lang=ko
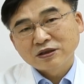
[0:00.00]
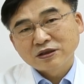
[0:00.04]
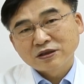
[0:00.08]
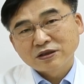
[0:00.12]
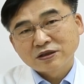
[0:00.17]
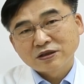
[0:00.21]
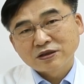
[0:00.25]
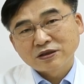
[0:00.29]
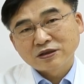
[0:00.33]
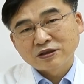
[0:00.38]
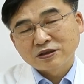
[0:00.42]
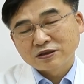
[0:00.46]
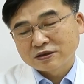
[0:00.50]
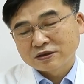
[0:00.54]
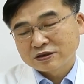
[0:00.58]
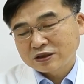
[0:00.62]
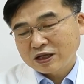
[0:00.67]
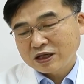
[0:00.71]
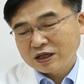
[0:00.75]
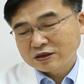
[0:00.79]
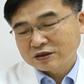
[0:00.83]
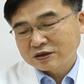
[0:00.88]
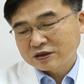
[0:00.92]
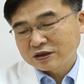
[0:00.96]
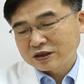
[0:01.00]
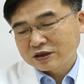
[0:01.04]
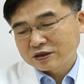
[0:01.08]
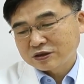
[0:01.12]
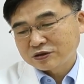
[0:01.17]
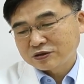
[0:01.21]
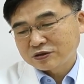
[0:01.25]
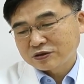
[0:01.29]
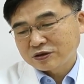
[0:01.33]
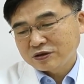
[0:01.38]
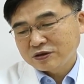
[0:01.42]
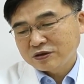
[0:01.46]
어,
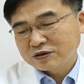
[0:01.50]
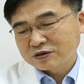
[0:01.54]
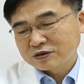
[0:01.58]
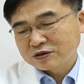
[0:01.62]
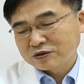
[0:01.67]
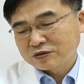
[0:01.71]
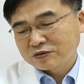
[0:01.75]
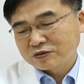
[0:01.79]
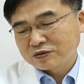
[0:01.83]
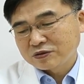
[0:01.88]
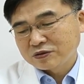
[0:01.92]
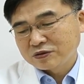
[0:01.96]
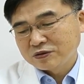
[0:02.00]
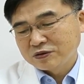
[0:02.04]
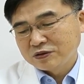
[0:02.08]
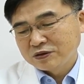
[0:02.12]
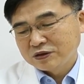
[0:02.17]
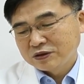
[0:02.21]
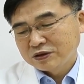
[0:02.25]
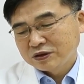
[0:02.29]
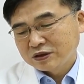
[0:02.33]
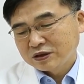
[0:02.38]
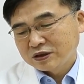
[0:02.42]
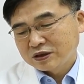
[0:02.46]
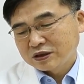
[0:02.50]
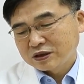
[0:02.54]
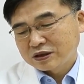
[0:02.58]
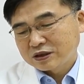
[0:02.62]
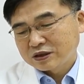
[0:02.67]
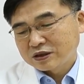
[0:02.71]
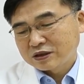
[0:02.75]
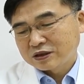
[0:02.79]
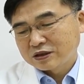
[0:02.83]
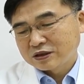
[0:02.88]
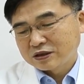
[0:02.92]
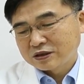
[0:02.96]
상승했죠. 그리고
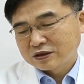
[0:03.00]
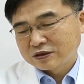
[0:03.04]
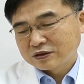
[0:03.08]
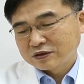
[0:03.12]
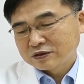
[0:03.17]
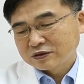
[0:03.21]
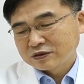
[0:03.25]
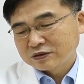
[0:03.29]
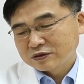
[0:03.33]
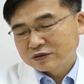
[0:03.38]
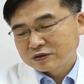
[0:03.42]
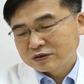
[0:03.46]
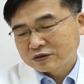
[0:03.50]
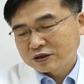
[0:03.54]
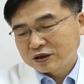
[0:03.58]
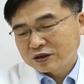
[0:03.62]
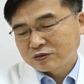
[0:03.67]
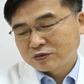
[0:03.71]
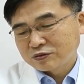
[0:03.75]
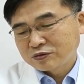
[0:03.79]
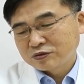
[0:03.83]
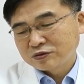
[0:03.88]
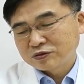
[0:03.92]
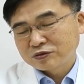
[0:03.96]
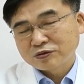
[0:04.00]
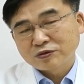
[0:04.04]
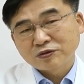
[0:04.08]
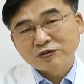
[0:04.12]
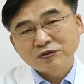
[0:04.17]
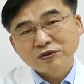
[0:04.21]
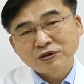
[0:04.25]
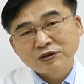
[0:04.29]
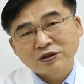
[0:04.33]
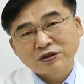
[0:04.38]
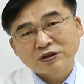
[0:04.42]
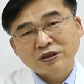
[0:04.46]
어, 제일
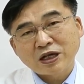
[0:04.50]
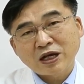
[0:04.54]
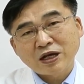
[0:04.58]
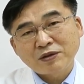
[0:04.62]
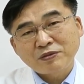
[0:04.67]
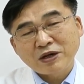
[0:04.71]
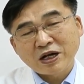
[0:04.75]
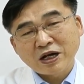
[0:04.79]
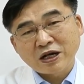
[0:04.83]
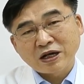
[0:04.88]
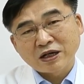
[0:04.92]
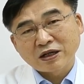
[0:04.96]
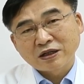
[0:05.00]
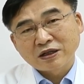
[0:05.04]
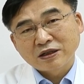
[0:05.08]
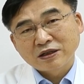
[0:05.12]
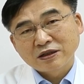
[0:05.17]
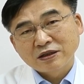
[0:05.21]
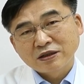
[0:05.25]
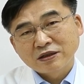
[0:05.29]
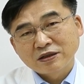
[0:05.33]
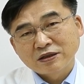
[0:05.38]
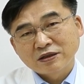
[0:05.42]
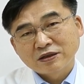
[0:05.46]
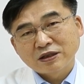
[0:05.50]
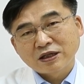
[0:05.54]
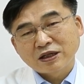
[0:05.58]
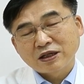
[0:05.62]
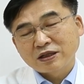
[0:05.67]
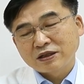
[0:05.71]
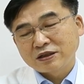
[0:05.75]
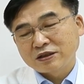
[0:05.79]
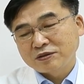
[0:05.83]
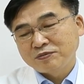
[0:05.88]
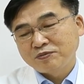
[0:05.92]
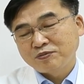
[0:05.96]
오른쪽은 이제 사망 예,
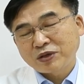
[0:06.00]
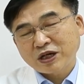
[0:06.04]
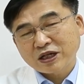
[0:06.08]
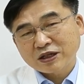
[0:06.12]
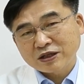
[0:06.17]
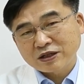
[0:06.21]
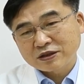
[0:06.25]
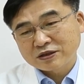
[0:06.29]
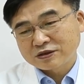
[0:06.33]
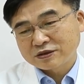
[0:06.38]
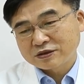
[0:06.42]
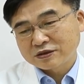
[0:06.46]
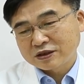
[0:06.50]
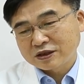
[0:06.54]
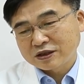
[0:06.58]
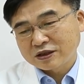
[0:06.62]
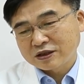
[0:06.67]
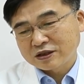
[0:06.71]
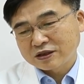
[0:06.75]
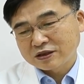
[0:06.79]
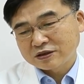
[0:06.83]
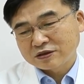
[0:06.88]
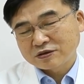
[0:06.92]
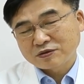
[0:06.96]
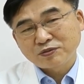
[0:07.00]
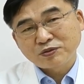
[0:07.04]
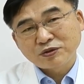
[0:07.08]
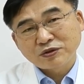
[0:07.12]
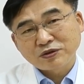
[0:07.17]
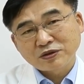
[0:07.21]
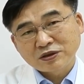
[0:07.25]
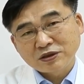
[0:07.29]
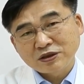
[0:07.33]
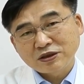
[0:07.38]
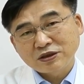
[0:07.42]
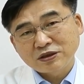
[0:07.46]
임박했을 때
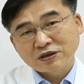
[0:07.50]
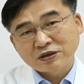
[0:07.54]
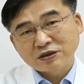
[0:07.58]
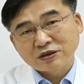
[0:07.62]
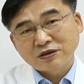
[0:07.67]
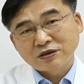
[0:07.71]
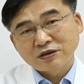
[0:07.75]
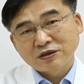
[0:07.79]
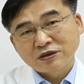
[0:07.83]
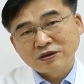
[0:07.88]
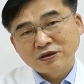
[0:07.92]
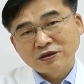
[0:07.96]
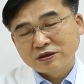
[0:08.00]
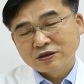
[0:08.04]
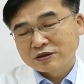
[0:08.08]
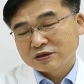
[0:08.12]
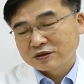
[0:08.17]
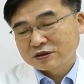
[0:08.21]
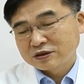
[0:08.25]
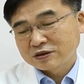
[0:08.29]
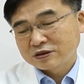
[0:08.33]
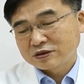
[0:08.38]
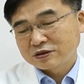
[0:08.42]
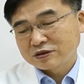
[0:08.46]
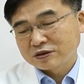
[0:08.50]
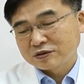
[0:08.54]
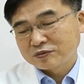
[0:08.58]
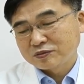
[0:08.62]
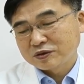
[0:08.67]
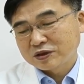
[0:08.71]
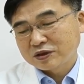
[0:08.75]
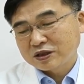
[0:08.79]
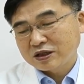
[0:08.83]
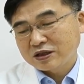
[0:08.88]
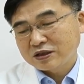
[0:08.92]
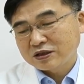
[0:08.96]
트로포닌 T
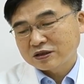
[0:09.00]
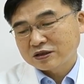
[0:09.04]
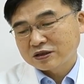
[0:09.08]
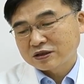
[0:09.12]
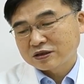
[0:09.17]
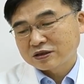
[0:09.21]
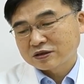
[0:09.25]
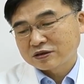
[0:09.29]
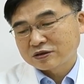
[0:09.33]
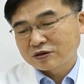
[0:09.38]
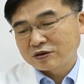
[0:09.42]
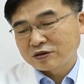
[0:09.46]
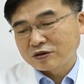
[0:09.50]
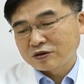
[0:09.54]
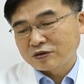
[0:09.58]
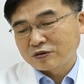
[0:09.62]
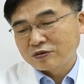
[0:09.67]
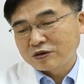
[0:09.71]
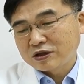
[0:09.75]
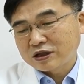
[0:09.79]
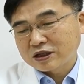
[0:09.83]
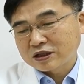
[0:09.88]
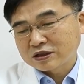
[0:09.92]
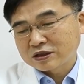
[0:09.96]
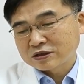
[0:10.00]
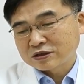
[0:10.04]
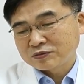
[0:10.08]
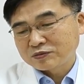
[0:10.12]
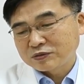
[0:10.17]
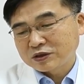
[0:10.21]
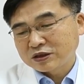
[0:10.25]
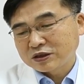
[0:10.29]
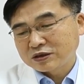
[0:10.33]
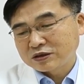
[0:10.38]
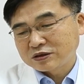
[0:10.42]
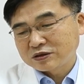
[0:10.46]
측정입니다. 이거 더 올라갔습니다.
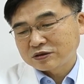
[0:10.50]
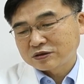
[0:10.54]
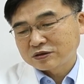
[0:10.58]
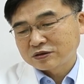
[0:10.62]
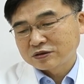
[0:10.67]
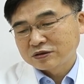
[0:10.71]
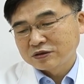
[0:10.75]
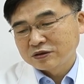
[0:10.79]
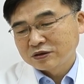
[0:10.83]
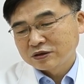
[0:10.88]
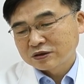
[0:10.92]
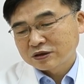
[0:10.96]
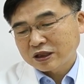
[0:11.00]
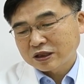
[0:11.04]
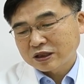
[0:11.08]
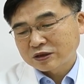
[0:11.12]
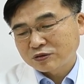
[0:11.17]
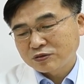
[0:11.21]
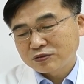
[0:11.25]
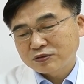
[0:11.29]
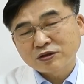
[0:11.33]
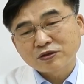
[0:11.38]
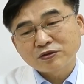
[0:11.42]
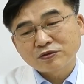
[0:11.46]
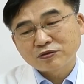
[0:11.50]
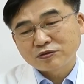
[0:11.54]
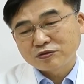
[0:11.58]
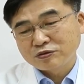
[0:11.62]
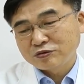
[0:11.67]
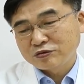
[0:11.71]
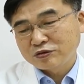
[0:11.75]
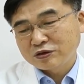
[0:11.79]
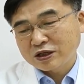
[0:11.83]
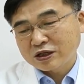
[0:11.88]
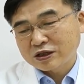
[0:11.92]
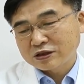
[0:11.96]
이게 이제 다 통계적으로
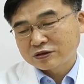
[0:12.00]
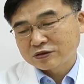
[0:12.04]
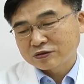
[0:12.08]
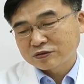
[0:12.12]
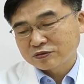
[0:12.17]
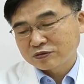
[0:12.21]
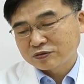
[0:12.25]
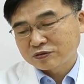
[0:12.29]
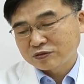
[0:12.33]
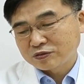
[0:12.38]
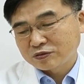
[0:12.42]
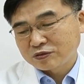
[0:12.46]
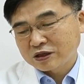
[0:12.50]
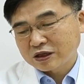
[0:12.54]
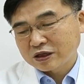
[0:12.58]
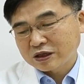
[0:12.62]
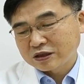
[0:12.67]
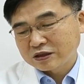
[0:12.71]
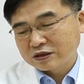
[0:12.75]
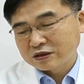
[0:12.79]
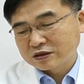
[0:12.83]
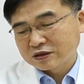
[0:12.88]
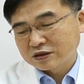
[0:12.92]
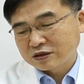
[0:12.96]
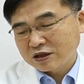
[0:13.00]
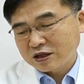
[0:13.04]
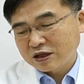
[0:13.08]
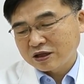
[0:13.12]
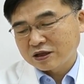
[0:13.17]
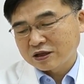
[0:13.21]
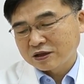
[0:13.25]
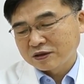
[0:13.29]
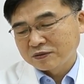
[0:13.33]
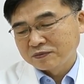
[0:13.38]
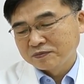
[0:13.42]
유의할 정도로 올라가 있는데